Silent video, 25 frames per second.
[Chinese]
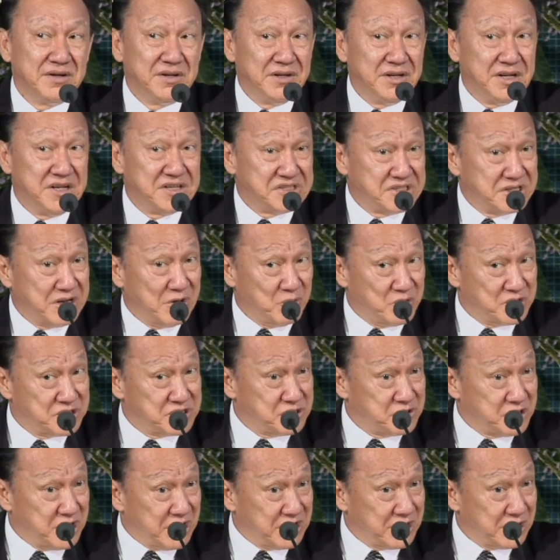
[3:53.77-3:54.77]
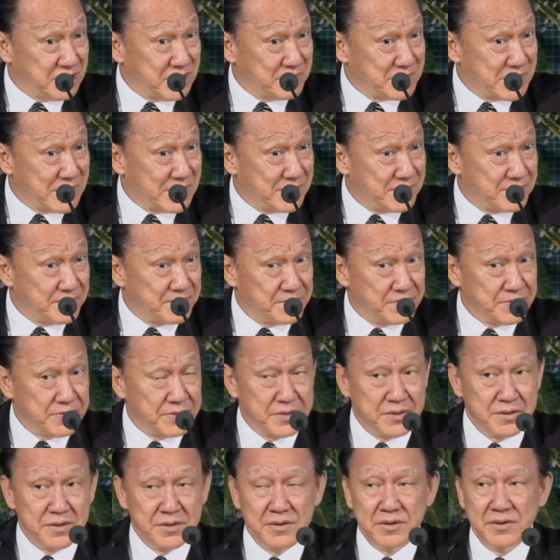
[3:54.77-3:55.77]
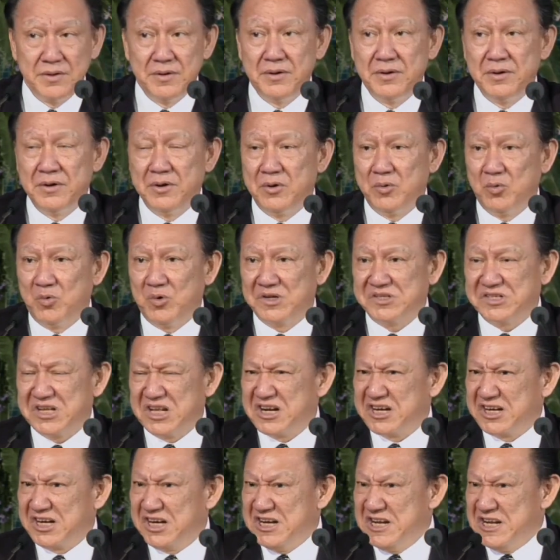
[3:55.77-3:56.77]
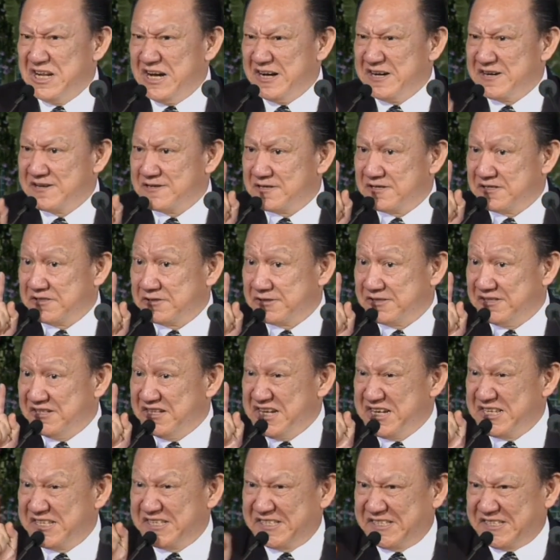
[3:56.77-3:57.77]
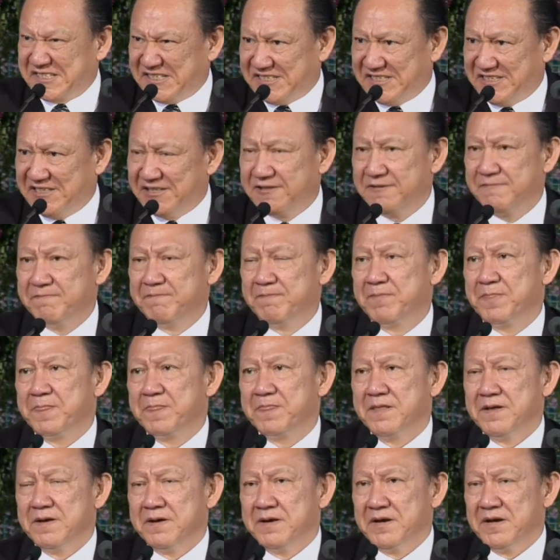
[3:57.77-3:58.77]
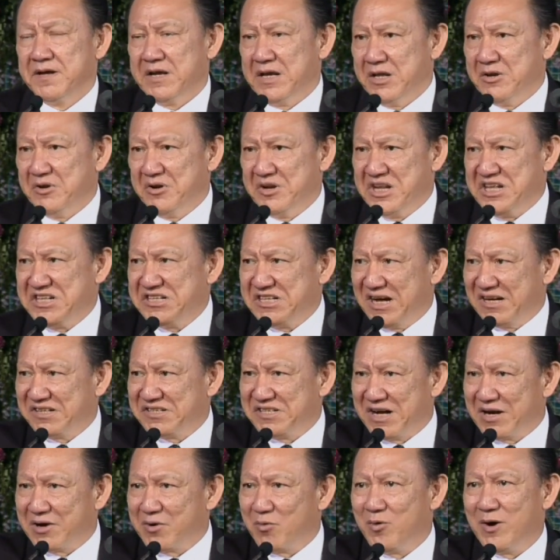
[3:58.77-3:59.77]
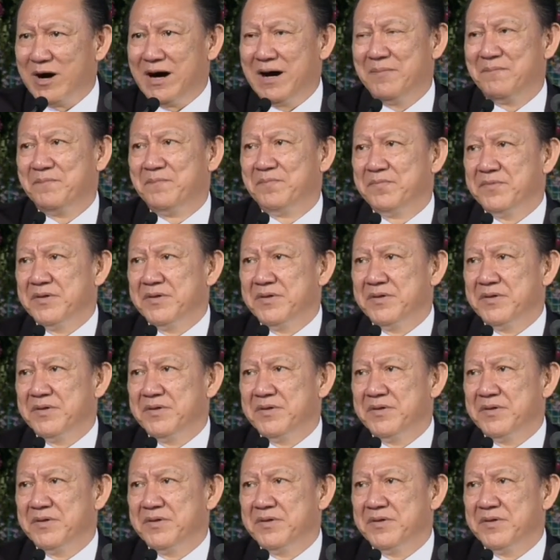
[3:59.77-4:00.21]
你知道我是全能的吗？我现在可以能使你死。因为你讲这样的话，